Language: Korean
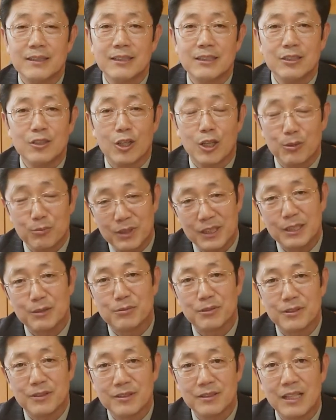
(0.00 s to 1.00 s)
여러분들의
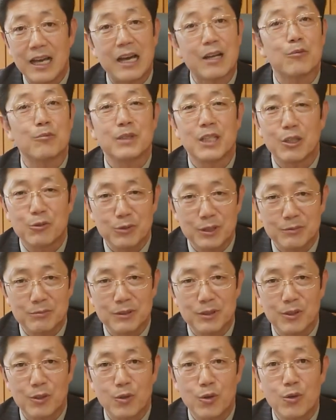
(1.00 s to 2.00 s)
입술은 아름다운
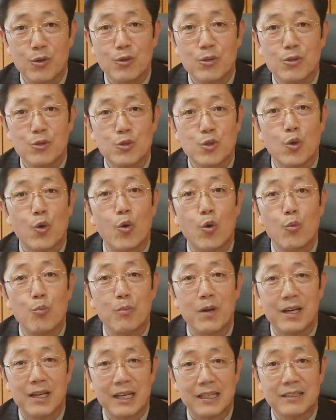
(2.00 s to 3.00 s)
입술이고 좋은
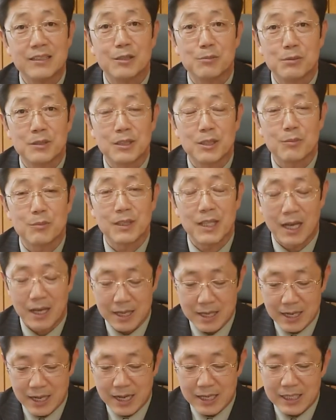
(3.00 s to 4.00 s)
말 하는 입술입니다.
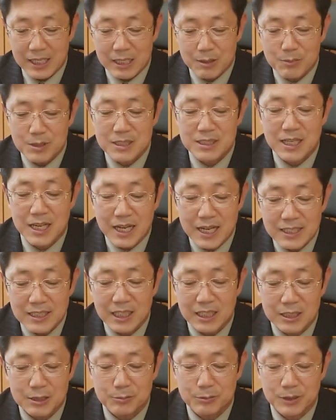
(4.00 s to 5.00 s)
하나님을
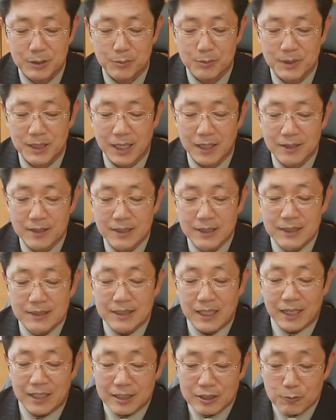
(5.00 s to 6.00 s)
찬양하는 입술입니다.
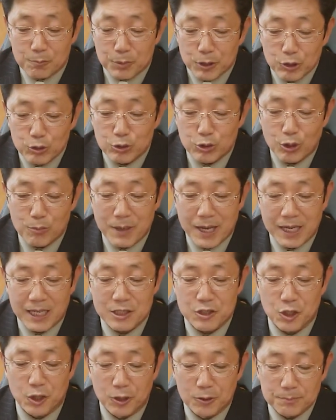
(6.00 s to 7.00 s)
자, 그래서 비유대로
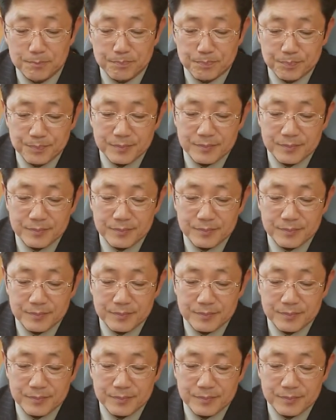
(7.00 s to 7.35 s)
말하죠.